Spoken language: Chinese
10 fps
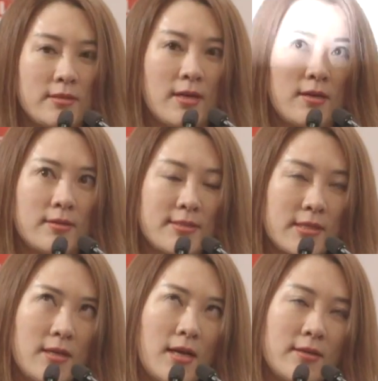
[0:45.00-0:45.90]
呃，
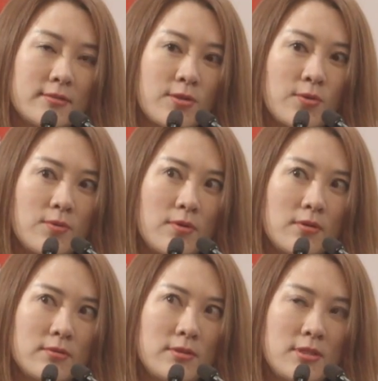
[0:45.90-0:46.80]
在呃，
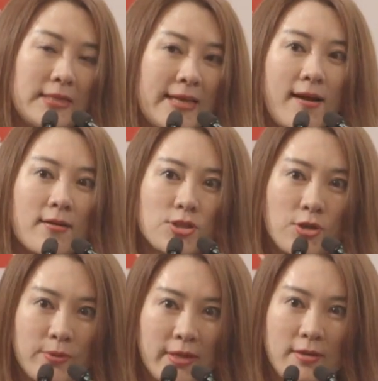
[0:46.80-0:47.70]
经历二十
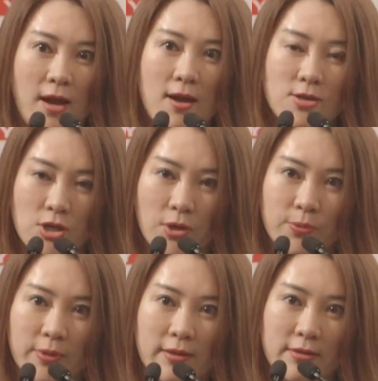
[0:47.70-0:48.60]
六年二十
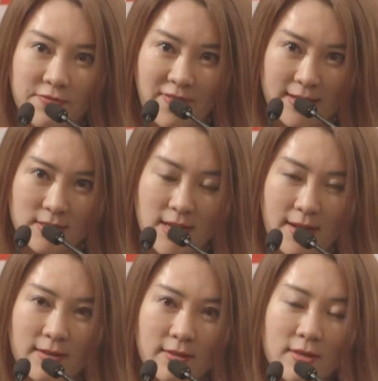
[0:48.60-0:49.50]
六年的发展，